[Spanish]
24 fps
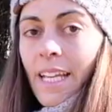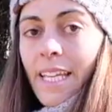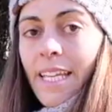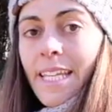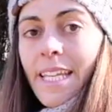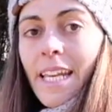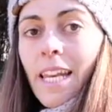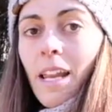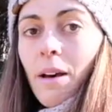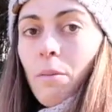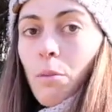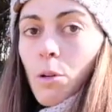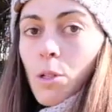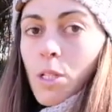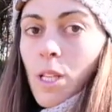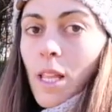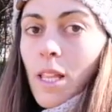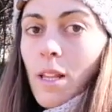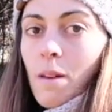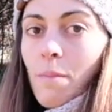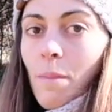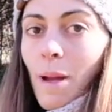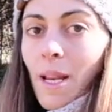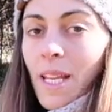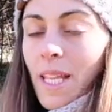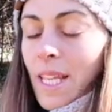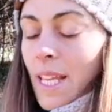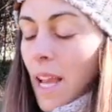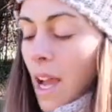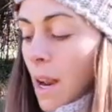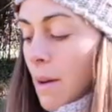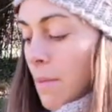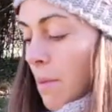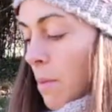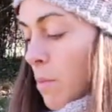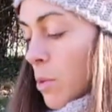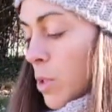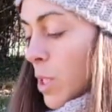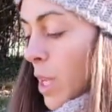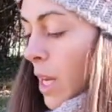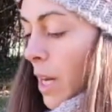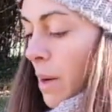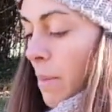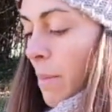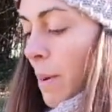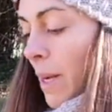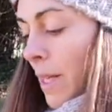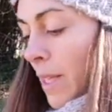Y en la bolsa del manillar vamos
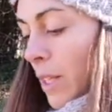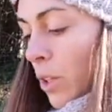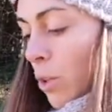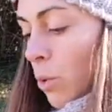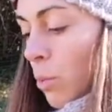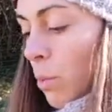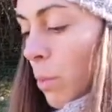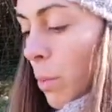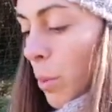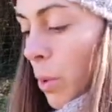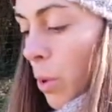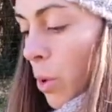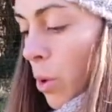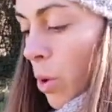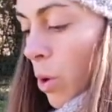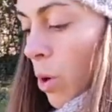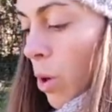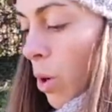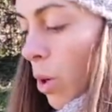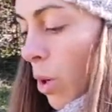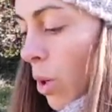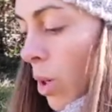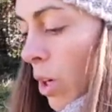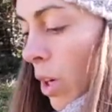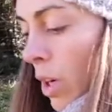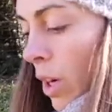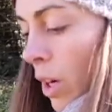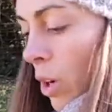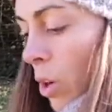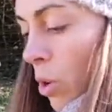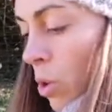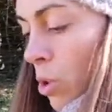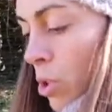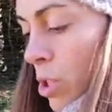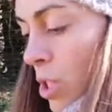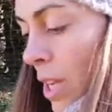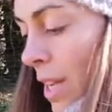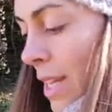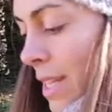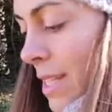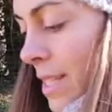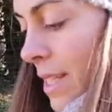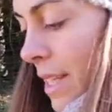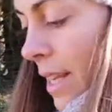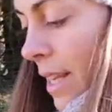a repartir un poco cosas.